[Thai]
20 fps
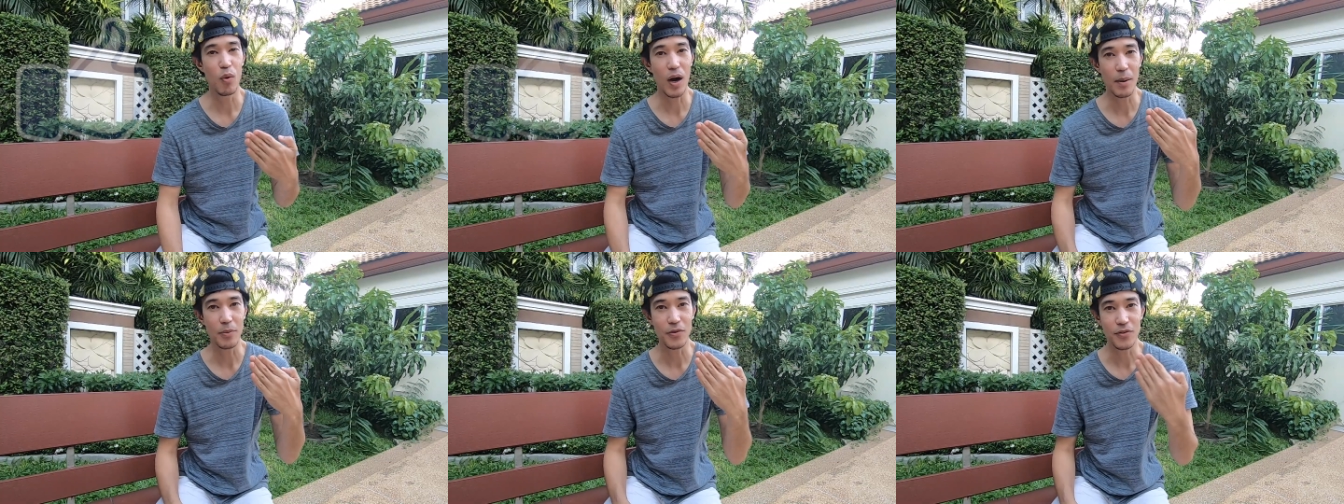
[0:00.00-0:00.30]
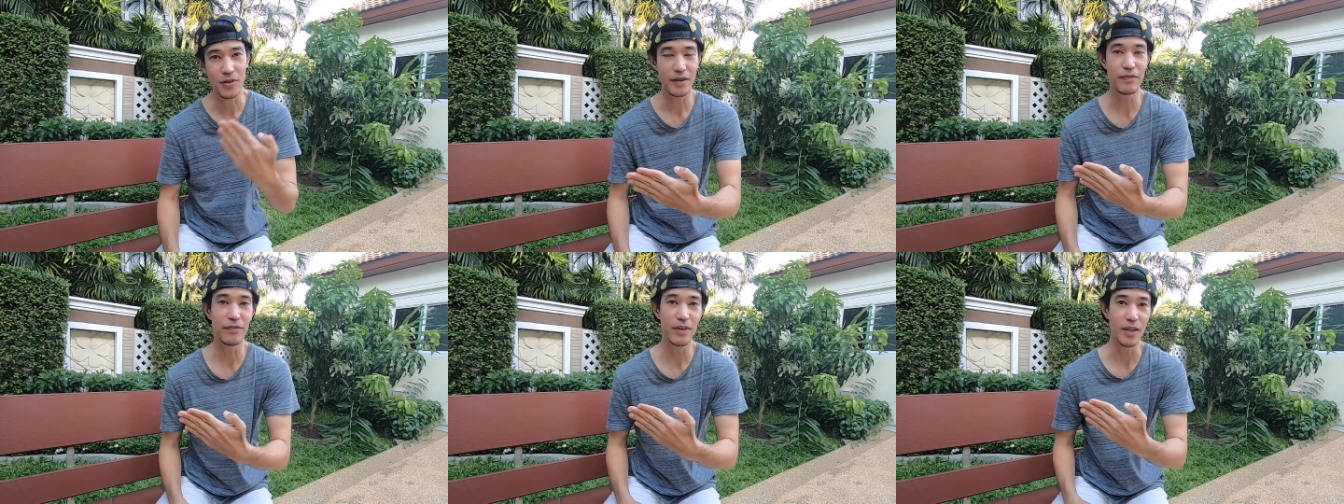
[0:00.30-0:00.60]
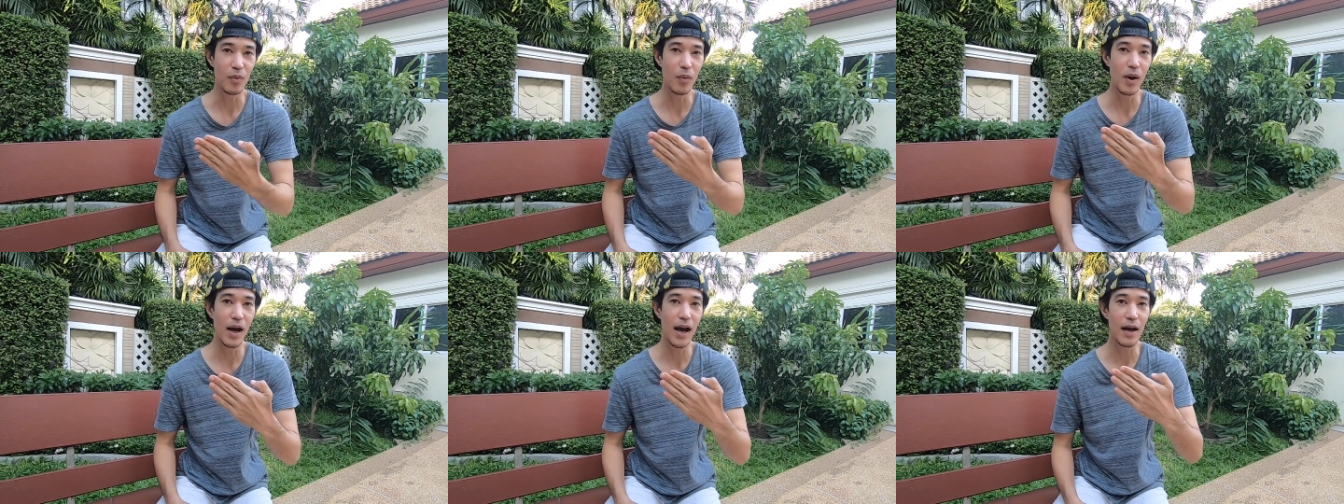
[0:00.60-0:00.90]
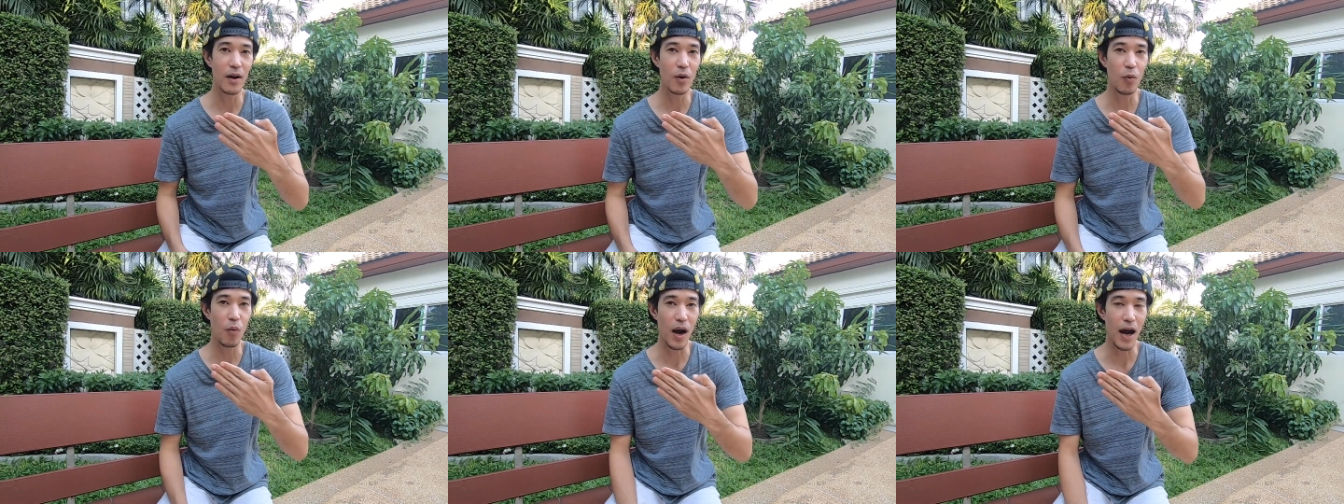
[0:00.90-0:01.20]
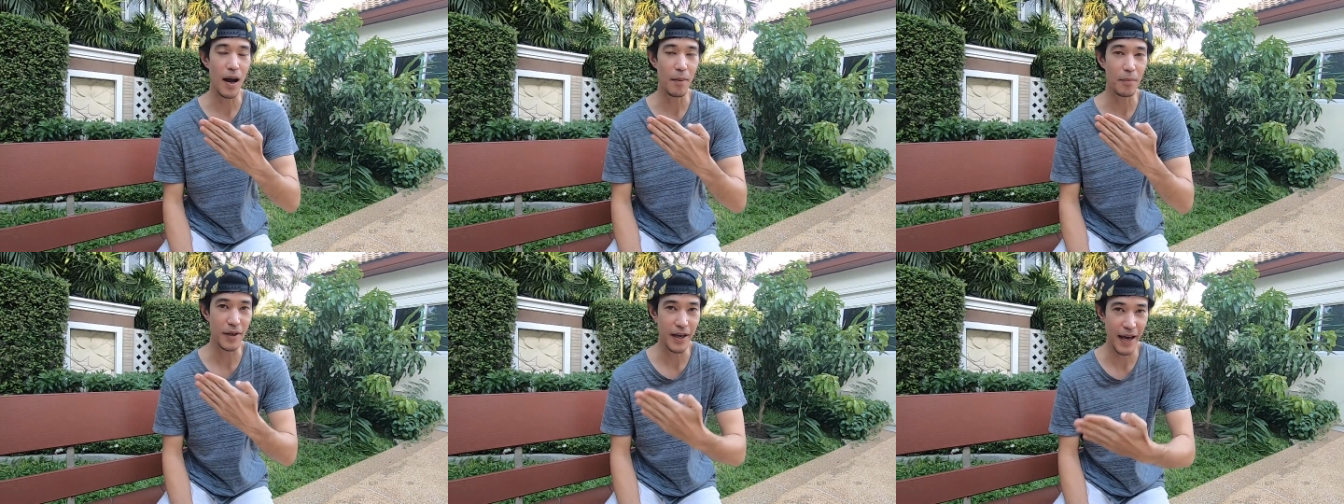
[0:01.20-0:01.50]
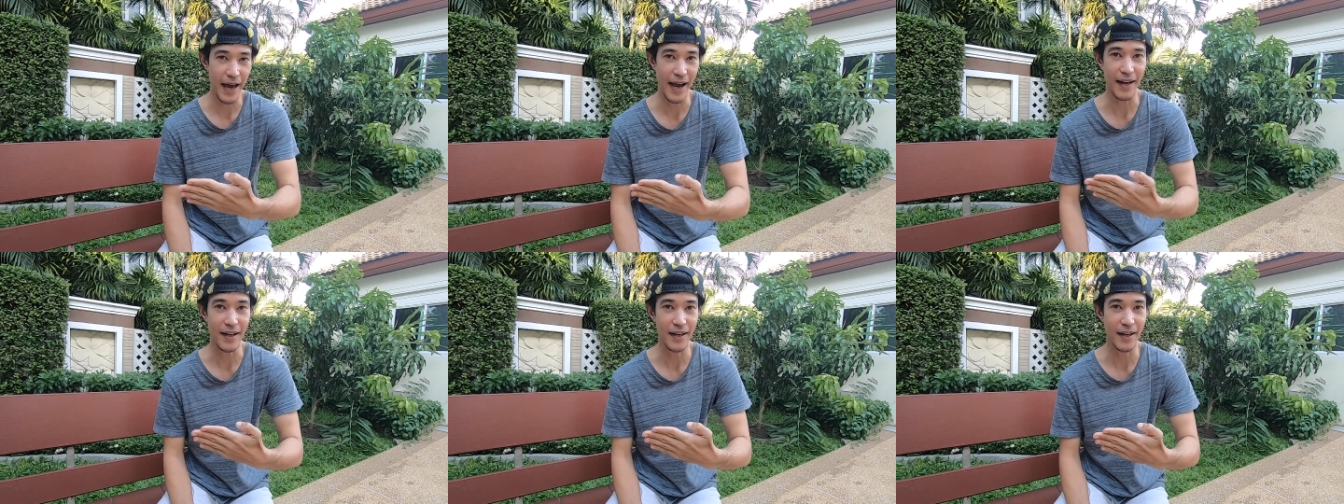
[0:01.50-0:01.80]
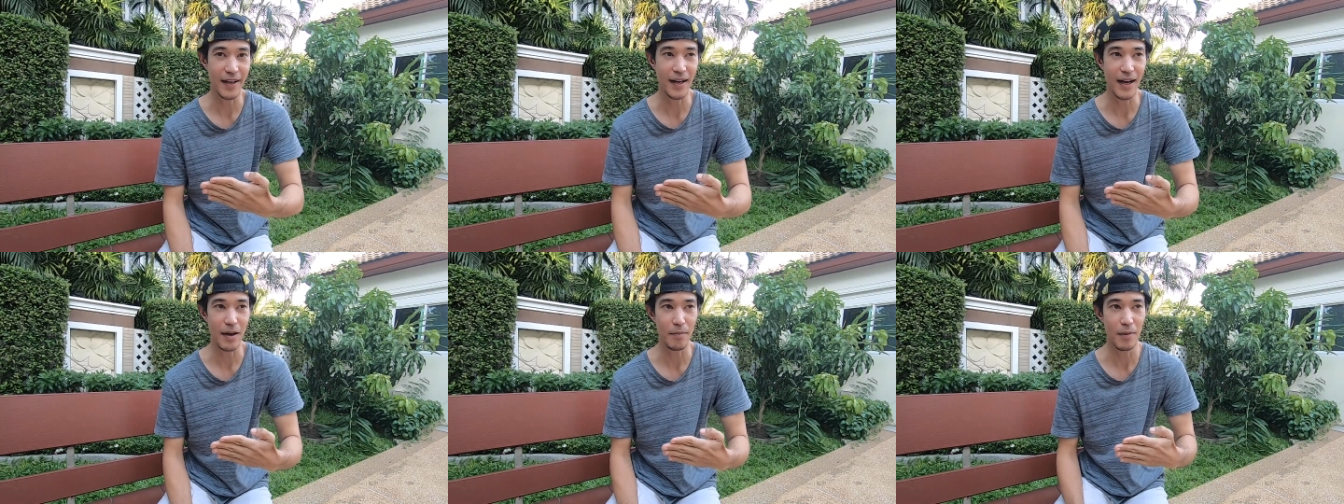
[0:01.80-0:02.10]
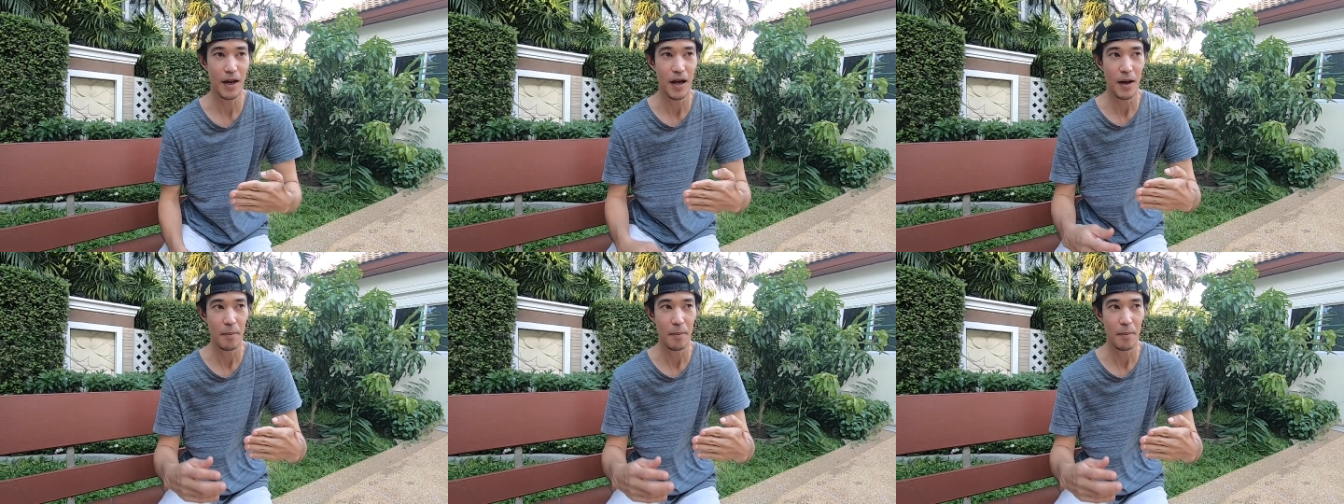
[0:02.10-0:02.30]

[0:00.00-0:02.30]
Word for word: ความ stiff หรือว่าความแข็งเนี่ยนะครับ